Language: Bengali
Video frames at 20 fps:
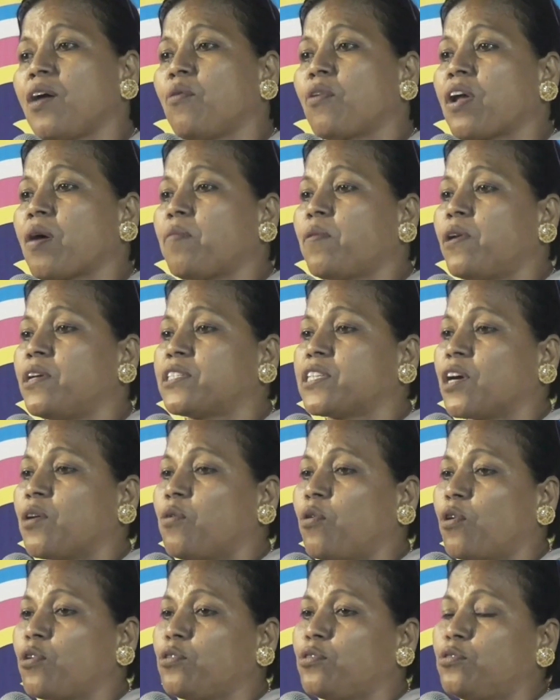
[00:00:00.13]
ওরা বলেছে
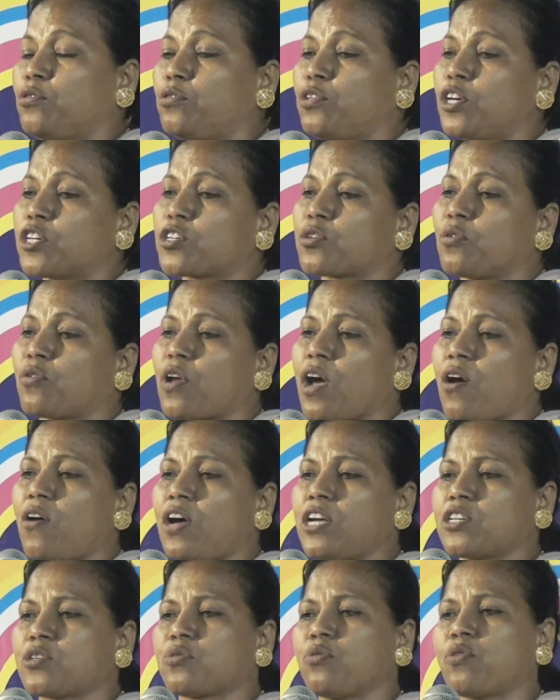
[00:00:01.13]
গরুর দুধে সোনা
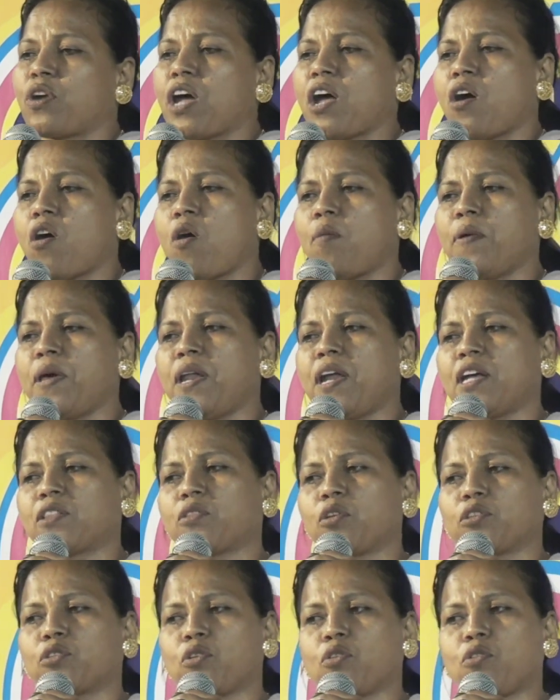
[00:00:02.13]
হয় সোনা হবে না
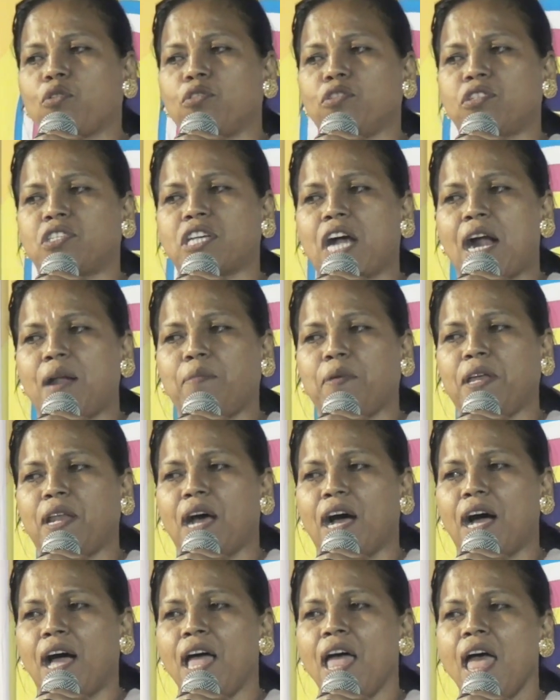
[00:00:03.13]
ততক্ষণ ছাড়বি
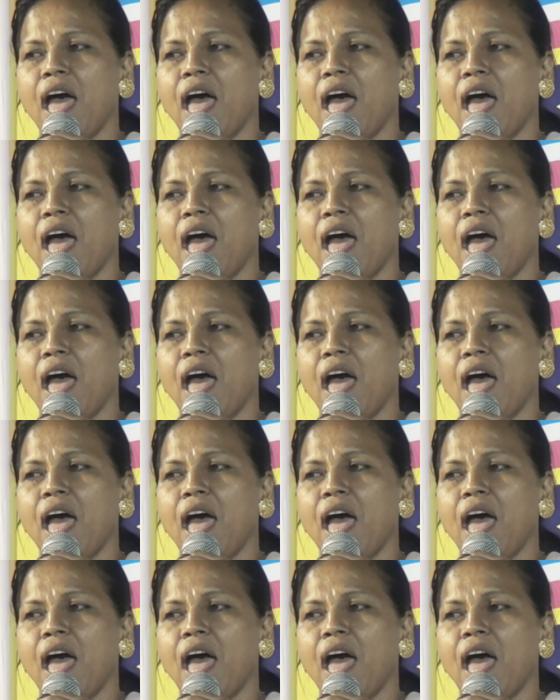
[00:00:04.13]
না